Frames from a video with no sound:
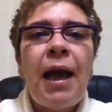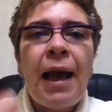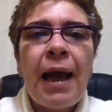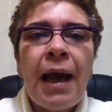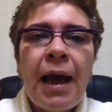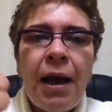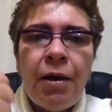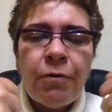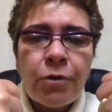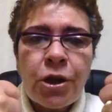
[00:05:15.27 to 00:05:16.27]
É
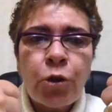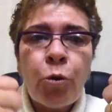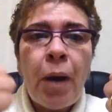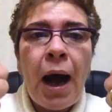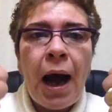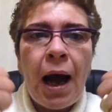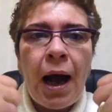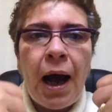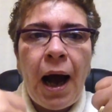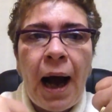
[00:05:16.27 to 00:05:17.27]
você tomar
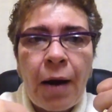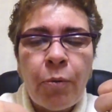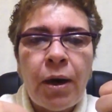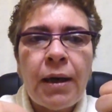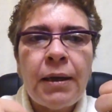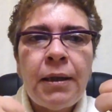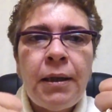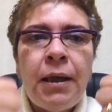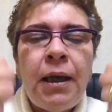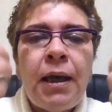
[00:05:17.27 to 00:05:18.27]
água.
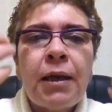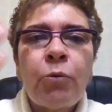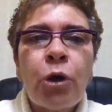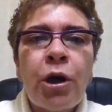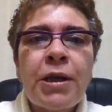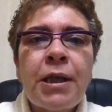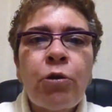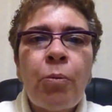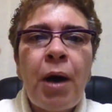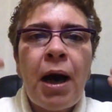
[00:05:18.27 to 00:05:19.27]
Então, na hora que você
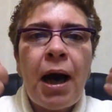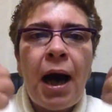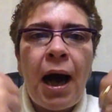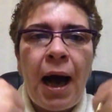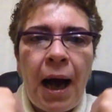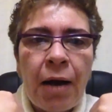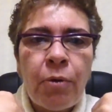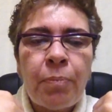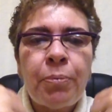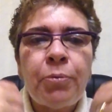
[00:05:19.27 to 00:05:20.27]
toma a
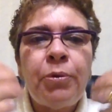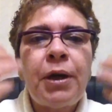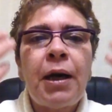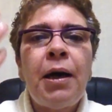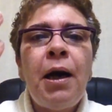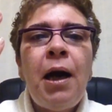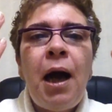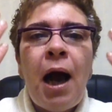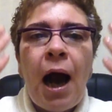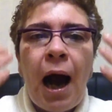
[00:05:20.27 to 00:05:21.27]
água pura,
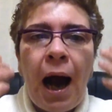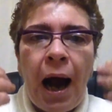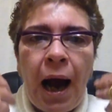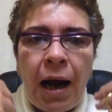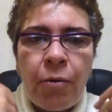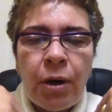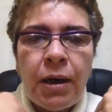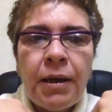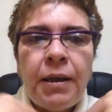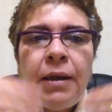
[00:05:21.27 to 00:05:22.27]
a
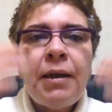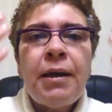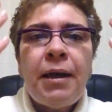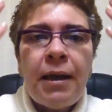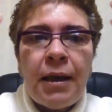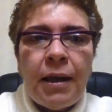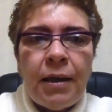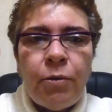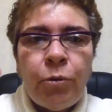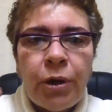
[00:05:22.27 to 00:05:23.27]
água
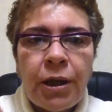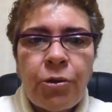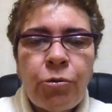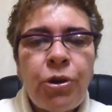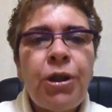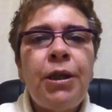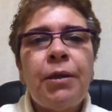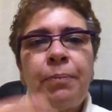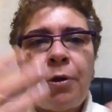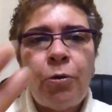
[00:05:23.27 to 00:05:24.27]
durante o
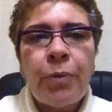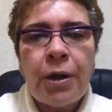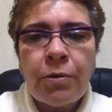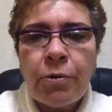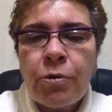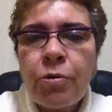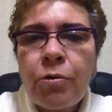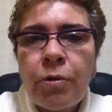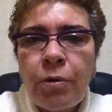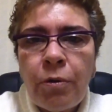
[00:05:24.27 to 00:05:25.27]
dia, pelo menos
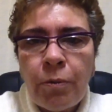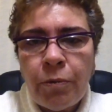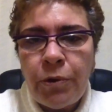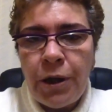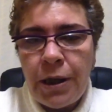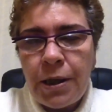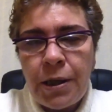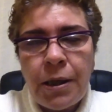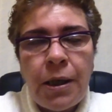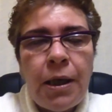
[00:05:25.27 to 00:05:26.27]
como diz